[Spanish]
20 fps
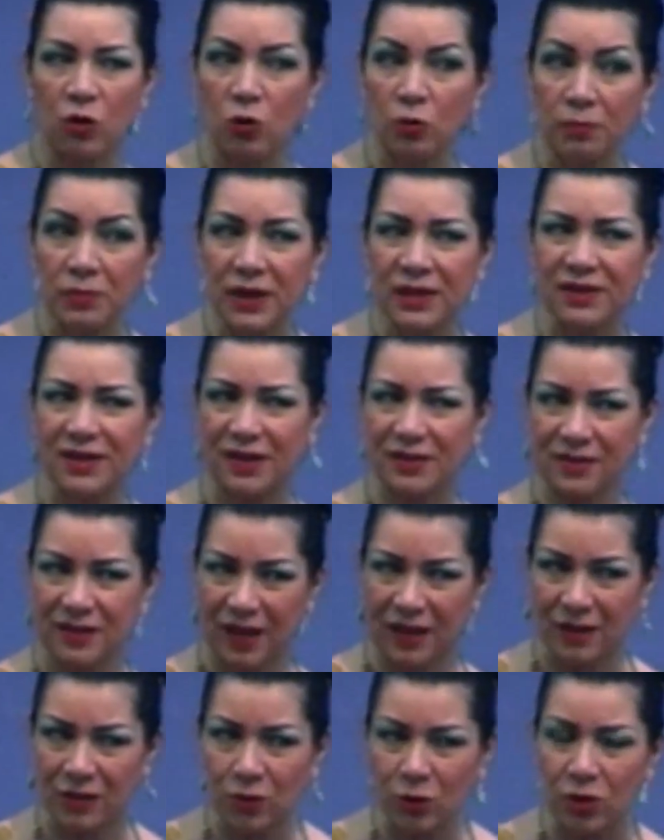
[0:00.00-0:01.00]
hombre
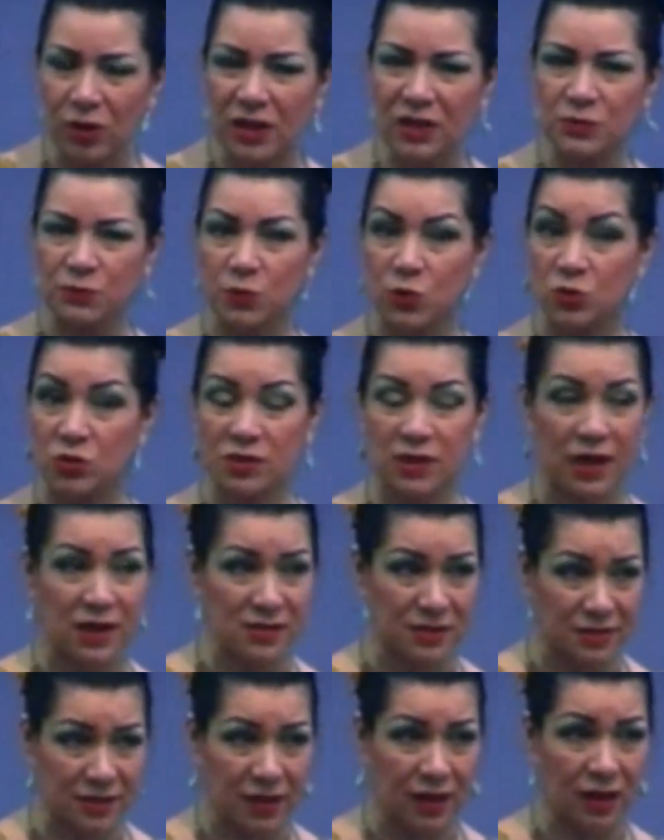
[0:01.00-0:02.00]
tratando de
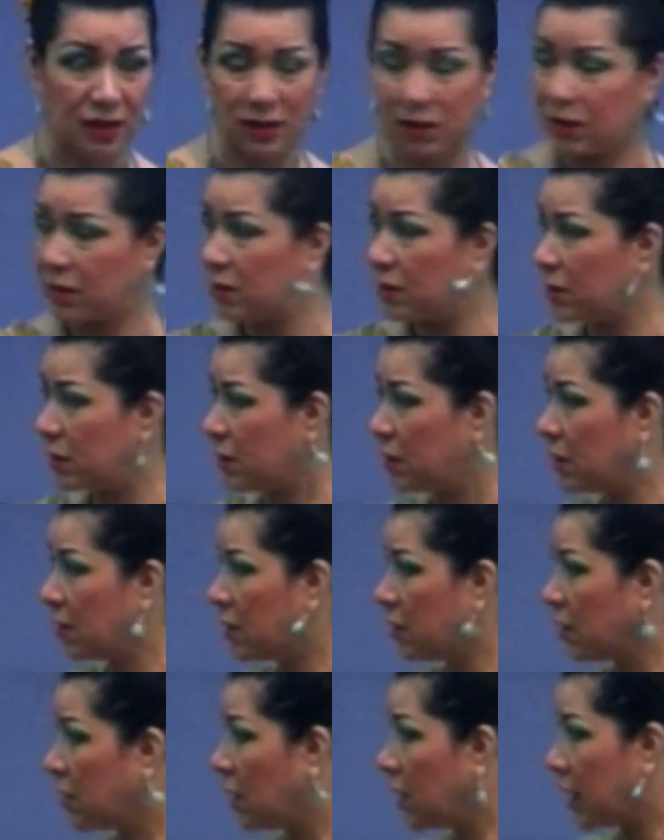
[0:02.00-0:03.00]
esforzarse.
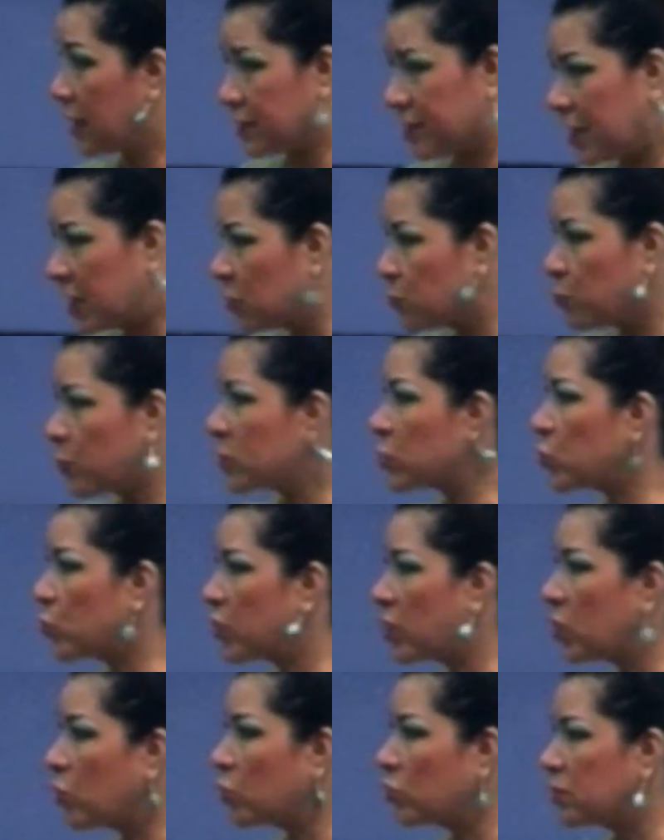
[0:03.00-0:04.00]
Es el esfuerzo
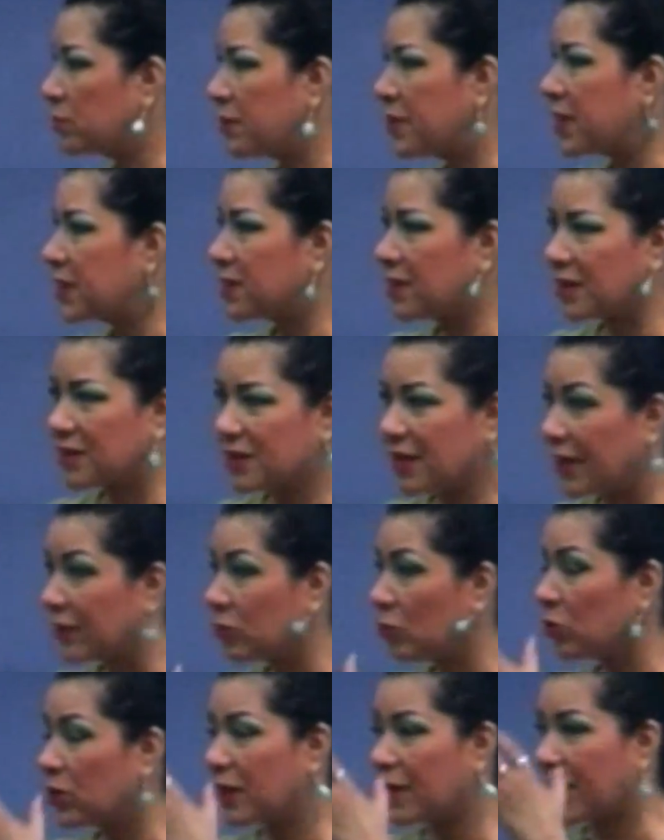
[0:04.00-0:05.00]
del hombre
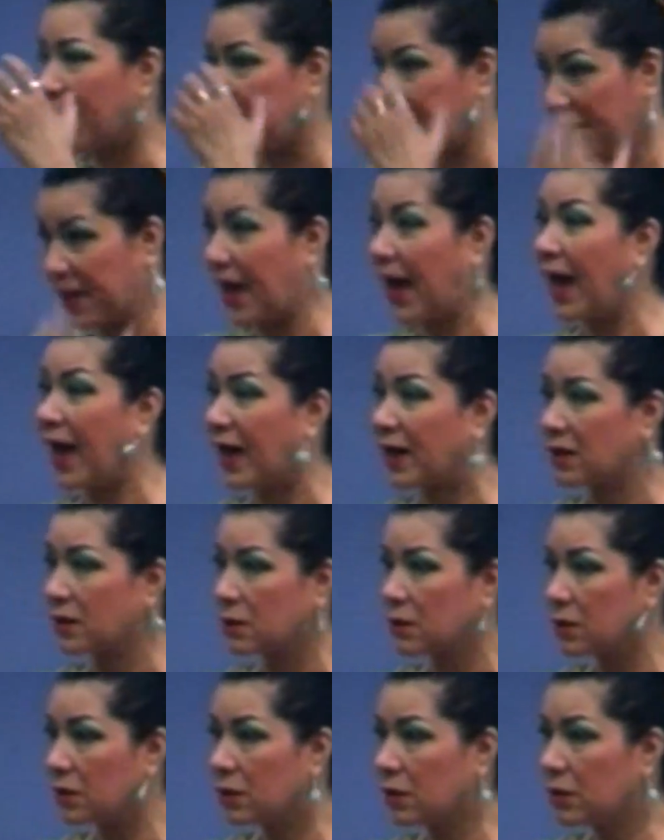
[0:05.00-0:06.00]
tratando de cambiar.
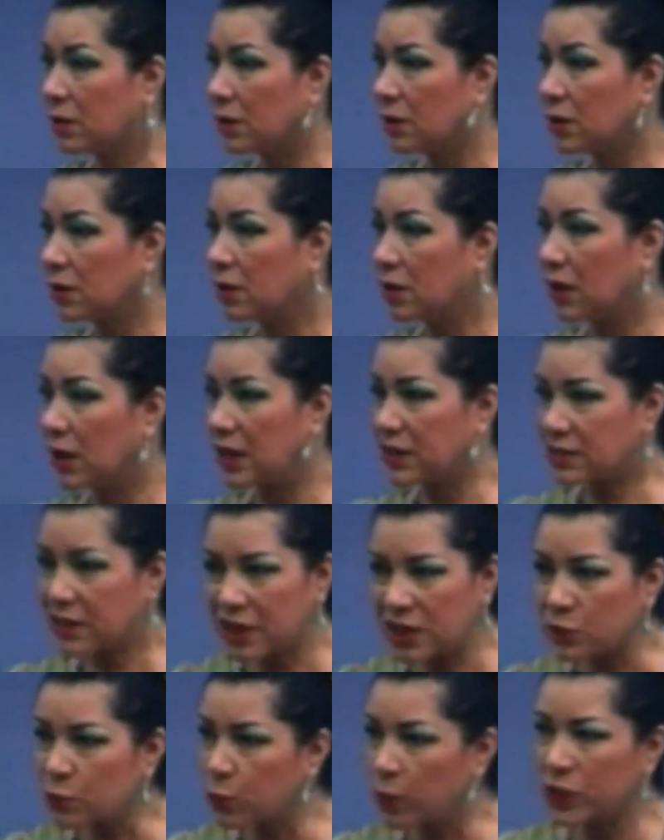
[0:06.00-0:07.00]
Es
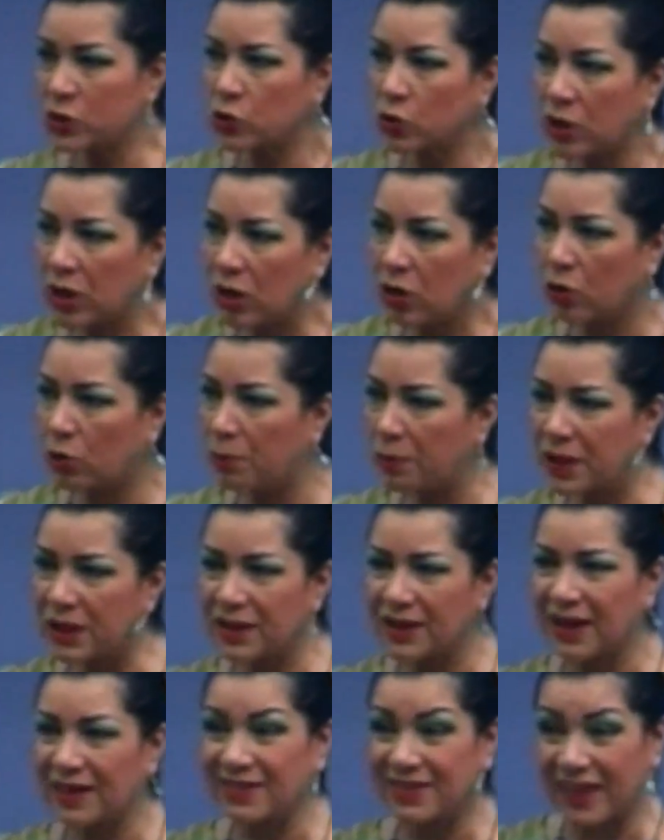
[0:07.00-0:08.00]
el esfuerzo del hombre
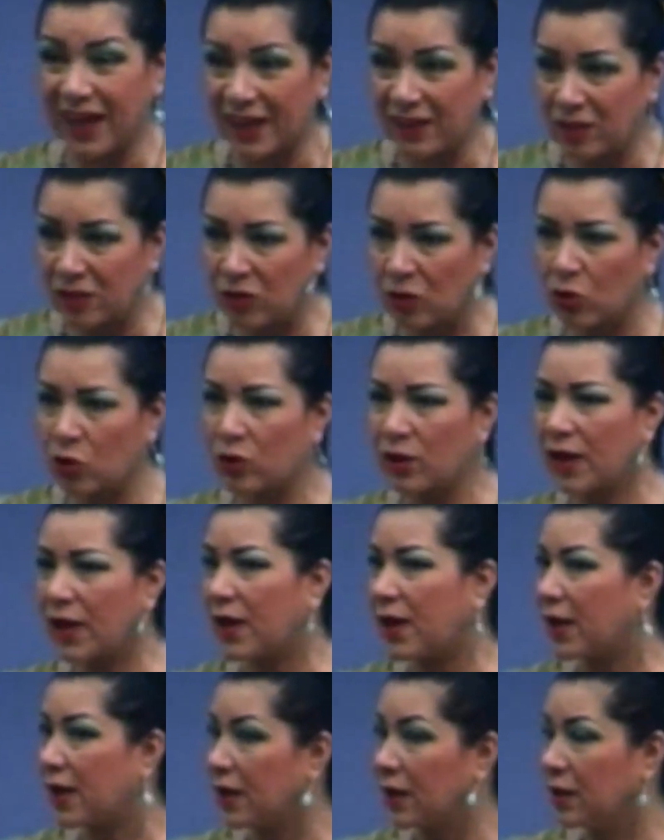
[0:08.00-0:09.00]
tratando
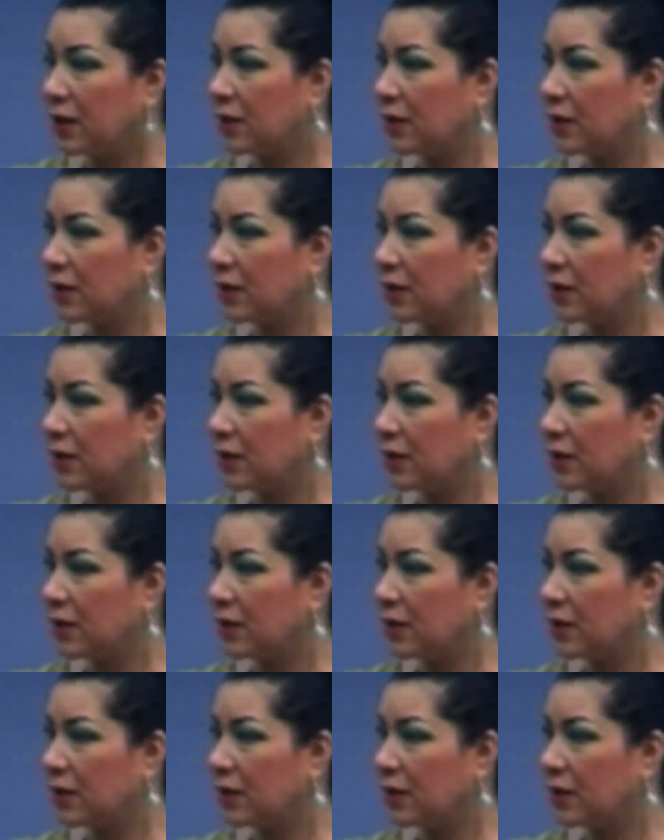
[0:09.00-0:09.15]
de